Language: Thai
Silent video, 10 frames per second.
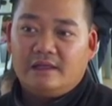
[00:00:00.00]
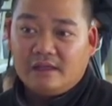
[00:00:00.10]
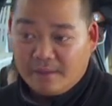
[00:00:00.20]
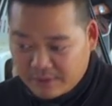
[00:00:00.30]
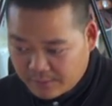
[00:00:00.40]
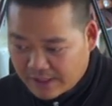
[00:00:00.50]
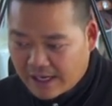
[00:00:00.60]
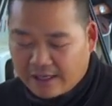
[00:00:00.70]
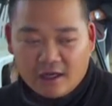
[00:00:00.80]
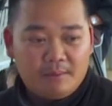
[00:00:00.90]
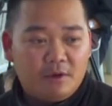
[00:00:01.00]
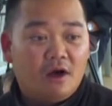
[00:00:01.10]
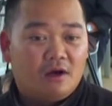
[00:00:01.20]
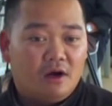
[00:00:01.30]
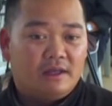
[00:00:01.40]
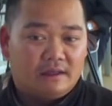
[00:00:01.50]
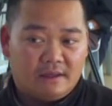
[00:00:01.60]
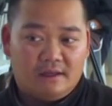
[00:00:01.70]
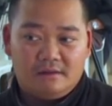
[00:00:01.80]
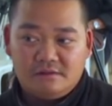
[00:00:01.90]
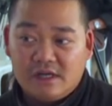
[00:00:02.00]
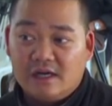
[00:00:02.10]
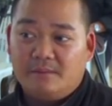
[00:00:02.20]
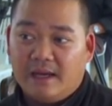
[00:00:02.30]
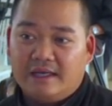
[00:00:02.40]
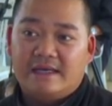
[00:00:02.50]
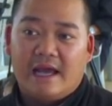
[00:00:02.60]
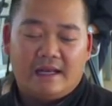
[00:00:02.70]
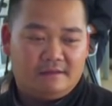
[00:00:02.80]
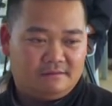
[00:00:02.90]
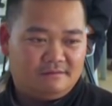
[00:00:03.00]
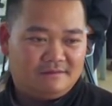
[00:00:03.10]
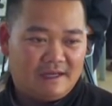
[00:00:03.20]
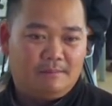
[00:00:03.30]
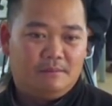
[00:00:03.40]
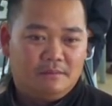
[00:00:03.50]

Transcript: ถ้ามีเวลานะครับเนาะก็อยากจะเชิญพระอาจารย์นะครับ